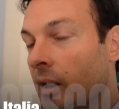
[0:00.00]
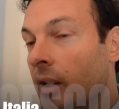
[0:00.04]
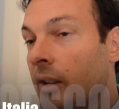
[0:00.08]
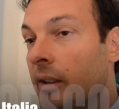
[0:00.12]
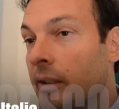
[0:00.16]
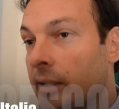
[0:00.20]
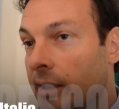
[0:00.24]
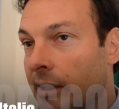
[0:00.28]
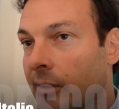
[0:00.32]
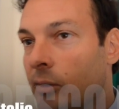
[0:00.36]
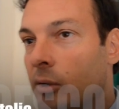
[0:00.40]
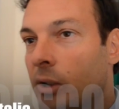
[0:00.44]

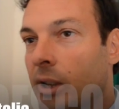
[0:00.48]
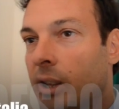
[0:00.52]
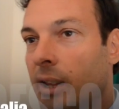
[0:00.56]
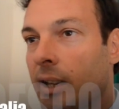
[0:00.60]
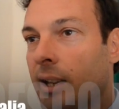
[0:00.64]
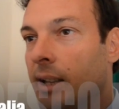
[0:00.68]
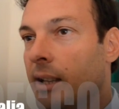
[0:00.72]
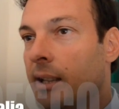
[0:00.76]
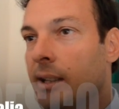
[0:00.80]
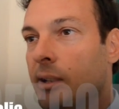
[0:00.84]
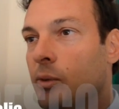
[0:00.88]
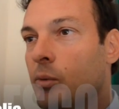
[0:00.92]
Devo dire che
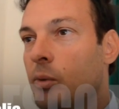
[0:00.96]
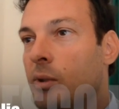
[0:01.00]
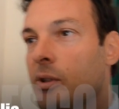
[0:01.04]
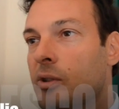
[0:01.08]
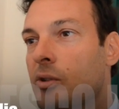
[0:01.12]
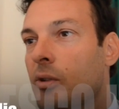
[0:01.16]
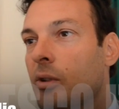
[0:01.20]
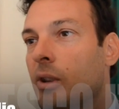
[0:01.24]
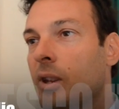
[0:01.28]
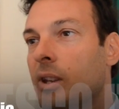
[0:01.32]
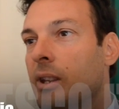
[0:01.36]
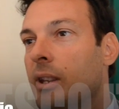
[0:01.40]

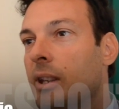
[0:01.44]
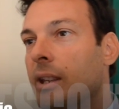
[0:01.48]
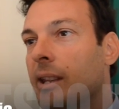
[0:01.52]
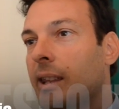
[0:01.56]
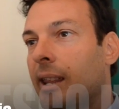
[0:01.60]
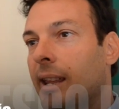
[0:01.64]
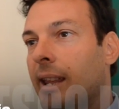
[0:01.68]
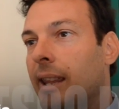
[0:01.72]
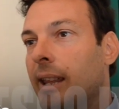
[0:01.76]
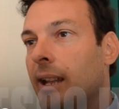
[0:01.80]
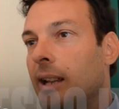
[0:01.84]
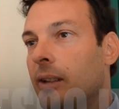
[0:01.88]
l'intuizione di
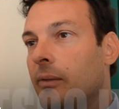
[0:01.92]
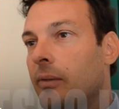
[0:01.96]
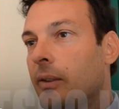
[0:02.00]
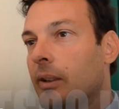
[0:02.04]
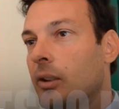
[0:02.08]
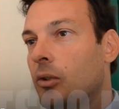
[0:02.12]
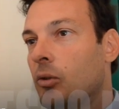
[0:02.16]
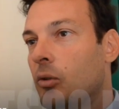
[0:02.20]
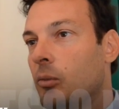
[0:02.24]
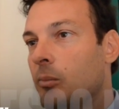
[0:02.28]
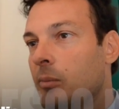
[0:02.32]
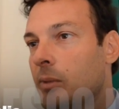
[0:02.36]
creare la Film
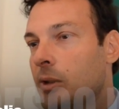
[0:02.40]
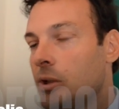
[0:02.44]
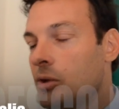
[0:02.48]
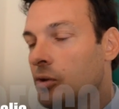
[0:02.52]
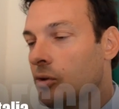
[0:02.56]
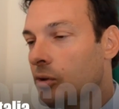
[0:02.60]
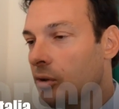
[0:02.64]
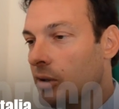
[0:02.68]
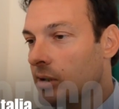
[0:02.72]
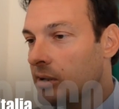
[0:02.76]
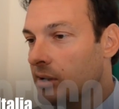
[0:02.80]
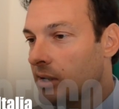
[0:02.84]

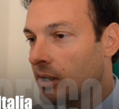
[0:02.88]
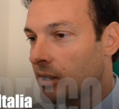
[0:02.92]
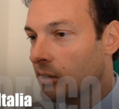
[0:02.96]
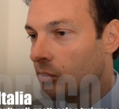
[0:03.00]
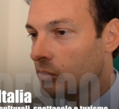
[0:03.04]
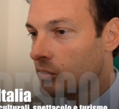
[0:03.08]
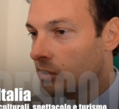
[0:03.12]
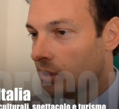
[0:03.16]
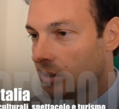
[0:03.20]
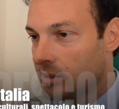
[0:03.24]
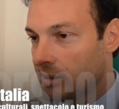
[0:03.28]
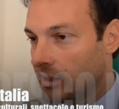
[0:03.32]
Commission a
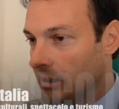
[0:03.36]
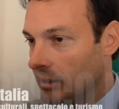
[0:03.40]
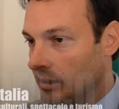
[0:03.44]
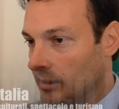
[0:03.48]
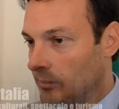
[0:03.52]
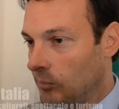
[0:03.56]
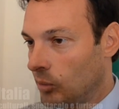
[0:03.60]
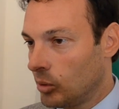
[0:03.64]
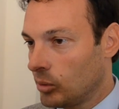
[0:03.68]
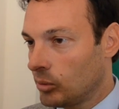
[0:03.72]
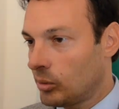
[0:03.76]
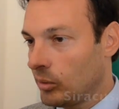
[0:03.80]
Siracusa è
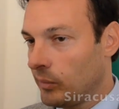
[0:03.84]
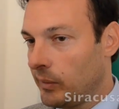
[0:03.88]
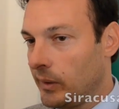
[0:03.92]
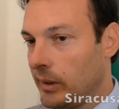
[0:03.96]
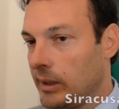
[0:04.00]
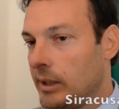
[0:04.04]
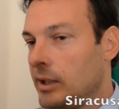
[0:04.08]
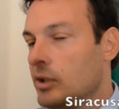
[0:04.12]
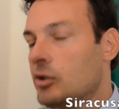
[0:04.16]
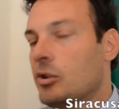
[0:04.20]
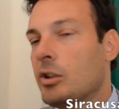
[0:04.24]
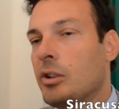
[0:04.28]
stata molto
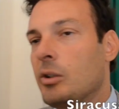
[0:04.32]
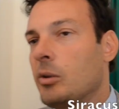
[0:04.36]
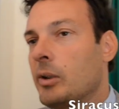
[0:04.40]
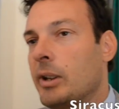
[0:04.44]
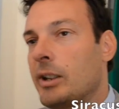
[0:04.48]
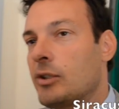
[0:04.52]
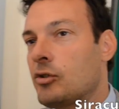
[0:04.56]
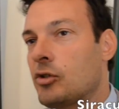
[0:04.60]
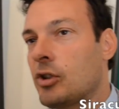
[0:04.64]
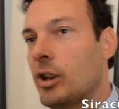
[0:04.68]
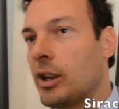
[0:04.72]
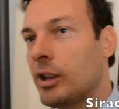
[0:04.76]
felice,
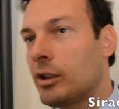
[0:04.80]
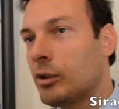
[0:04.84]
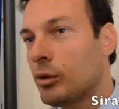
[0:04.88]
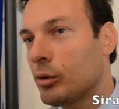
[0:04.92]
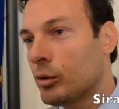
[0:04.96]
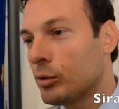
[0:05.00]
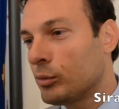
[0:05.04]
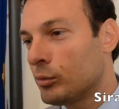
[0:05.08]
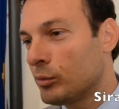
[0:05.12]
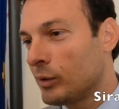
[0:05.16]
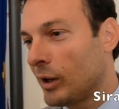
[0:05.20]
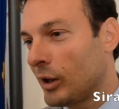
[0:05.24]
non è
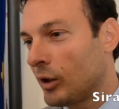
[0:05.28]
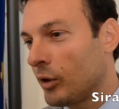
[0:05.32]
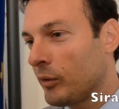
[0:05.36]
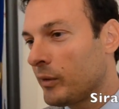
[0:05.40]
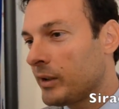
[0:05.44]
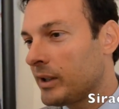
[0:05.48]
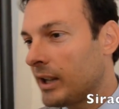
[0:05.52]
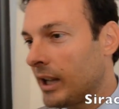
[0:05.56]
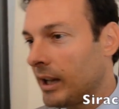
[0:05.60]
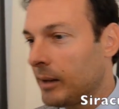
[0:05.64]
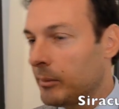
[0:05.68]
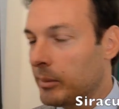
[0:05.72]
certo una
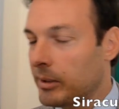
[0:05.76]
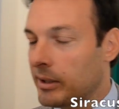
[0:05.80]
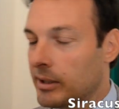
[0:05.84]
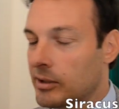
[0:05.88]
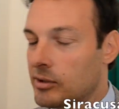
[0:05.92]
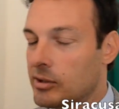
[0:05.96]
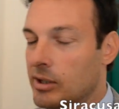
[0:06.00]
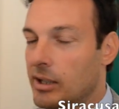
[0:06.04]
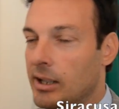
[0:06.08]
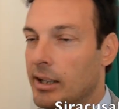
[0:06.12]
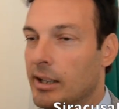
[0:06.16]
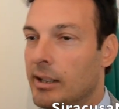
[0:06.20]
novità
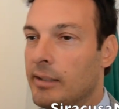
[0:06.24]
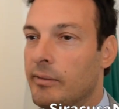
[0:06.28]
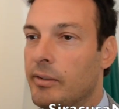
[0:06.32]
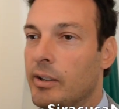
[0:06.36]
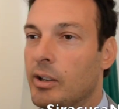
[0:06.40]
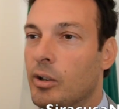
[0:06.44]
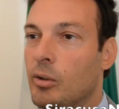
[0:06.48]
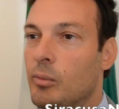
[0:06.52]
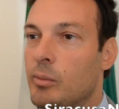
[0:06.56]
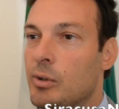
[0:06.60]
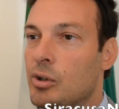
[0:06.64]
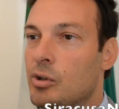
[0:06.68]
perché c'era la
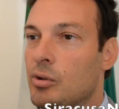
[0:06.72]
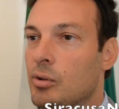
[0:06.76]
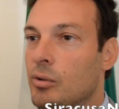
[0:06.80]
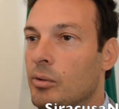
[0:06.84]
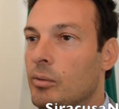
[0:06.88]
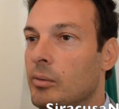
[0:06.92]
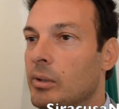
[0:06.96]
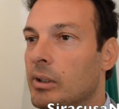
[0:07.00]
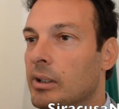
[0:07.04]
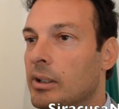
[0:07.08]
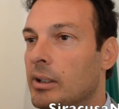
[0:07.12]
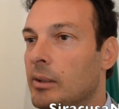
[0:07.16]
Film
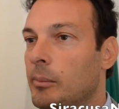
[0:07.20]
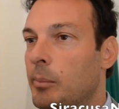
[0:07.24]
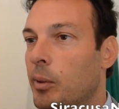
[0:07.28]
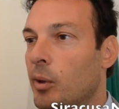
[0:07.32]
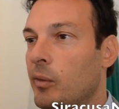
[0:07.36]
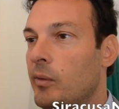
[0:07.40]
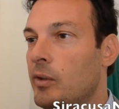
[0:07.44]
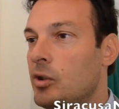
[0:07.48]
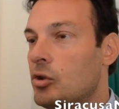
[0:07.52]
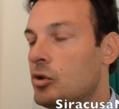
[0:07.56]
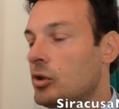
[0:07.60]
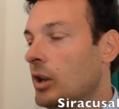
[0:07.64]
Commission eh,
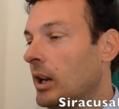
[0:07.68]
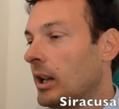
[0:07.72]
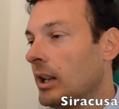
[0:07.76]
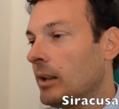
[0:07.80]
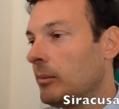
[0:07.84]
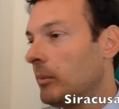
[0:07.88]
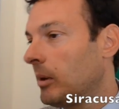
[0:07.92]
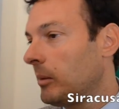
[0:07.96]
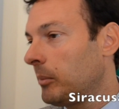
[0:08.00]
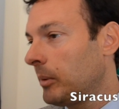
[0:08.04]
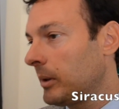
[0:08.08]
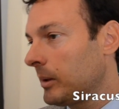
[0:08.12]

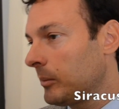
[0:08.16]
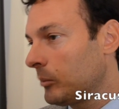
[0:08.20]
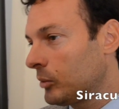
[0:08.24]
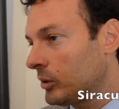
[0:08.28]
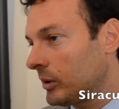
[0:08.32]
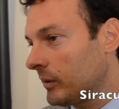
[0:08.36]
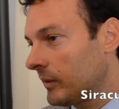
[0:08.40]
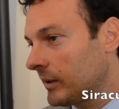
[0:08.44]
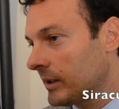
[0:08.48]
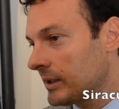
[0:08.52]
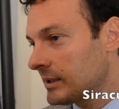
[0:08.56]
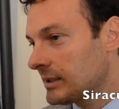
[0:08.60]
provinciale, ma per i
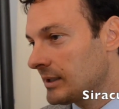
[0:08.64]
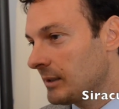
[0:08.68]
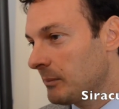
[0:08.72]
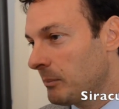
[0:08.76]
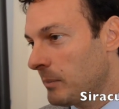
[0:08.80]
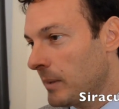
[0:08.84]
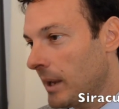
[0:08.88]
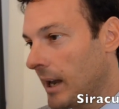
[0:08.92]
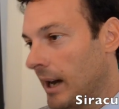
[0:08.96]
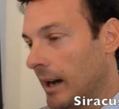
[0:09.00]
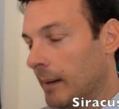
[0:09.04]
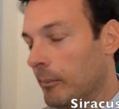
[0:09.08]
motivi che
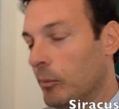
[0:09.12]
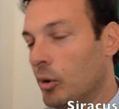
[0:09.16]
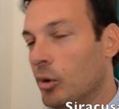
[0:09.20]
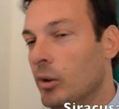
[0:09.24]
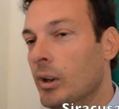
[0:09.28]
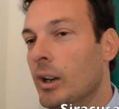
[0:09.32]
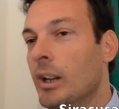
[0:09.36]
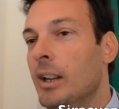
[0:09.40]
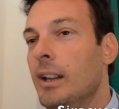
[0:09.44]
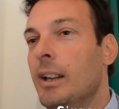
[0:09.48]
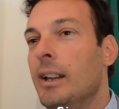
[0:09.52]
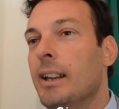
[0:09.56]

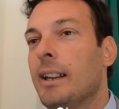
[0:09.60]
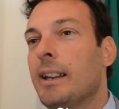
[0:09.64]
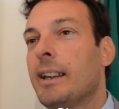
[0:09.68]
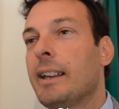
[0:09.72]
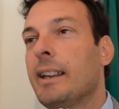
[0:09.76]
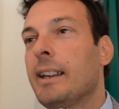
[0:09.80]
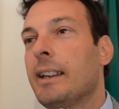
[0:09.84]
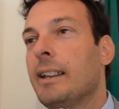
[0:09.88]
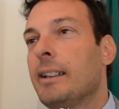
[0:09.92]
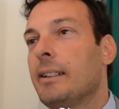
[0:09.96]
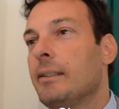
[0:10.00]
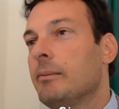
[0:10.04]
sappiamo
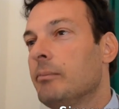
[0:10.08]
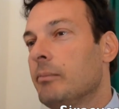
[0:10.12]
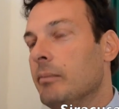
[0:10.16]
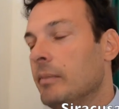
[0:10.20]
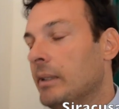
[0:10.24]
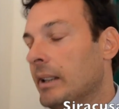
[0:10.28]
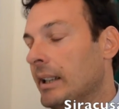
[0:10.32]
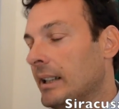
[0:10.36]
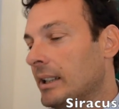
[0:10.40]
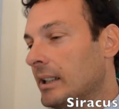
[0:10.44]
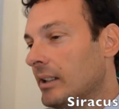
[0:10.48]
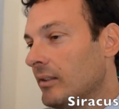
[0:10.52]
eh,
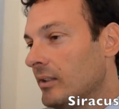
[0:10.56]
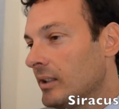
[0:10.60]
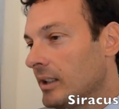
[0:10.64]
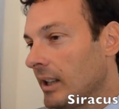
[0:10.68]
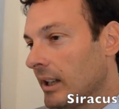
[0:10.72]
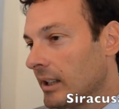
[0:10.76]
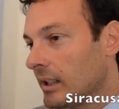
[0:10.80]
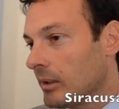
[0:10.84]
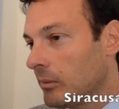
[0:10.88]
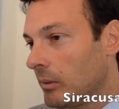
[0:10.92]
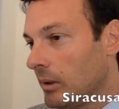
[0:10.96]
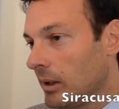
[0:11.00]
le
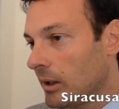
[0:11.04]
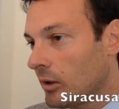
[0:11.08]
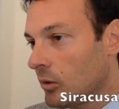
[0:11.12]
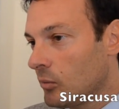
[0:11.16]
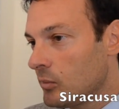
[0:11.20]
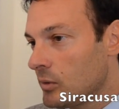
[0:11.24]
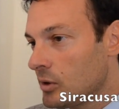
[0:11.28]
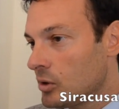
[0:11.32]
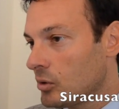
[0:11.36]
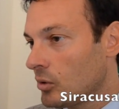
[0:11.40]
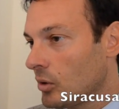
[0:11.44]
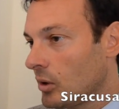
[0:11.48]
attività di quella
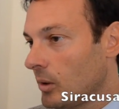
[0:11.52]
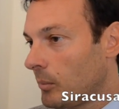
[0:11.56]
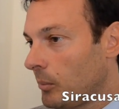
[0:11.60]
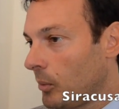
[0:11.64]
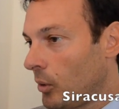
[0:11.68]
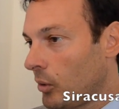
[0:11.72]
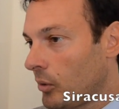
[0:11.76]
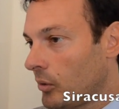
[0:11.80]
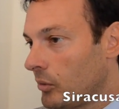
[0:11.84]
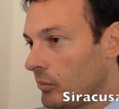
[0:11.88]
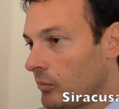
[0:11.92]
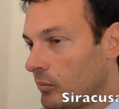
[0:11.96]
commissione
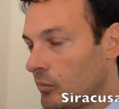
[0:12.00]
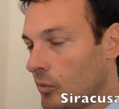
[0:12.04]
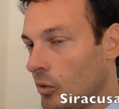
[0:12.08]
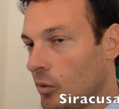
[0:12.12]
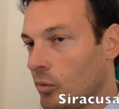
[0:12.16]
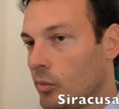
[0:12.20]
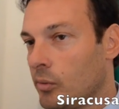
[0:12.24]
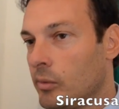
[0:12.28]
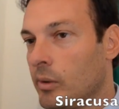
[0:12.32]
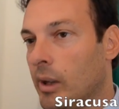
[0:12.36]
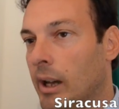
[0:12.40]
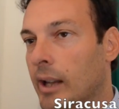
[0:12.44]
poi
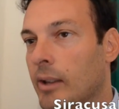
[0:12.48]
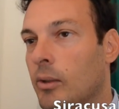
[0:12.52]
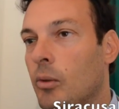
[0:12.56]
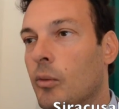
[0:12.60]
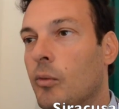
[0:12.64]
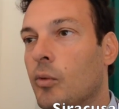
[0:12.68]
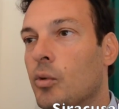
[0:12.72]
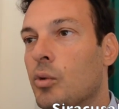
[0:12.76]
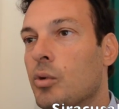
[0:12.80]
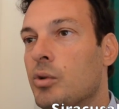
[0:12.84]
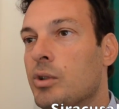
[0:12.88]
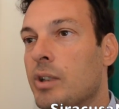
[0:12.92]
non hanno
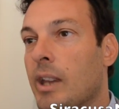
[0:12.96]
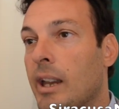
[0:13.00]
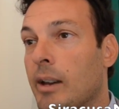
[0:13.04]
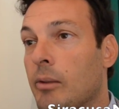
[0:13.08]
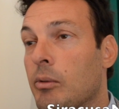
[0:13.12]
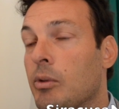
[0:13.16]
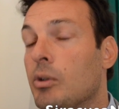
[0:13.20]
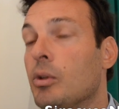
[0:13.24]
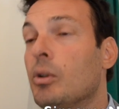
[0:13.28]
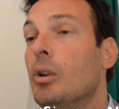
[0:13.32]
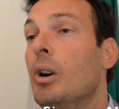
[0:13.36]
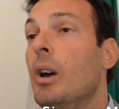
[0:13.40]
avuto
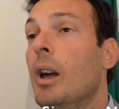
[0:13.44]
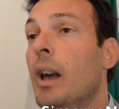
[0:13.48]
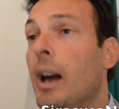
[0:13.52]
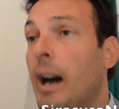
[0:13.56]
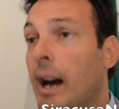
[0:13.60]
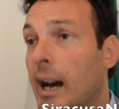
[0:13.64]
seguito.